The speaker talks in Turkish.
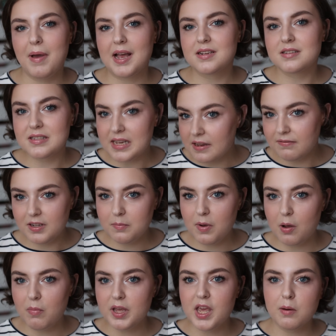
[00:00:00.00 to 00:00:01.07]
ben sevdim
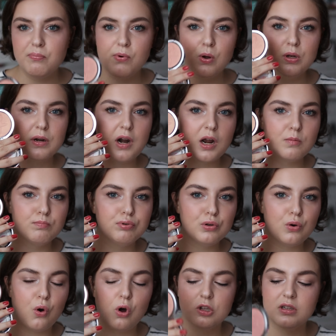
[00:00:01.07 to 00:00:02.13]
ama yapı olarak bu
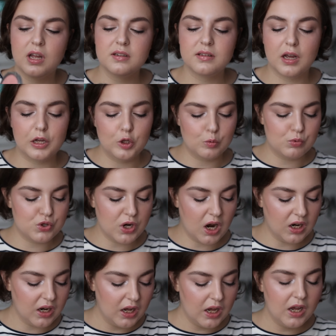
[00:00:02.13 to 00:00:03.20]
ondan daha
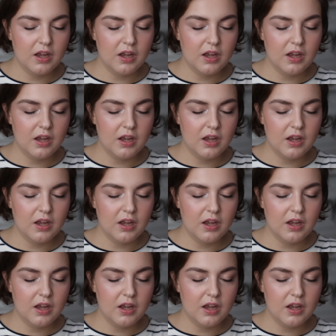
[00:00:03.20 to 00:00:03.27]
yumuşak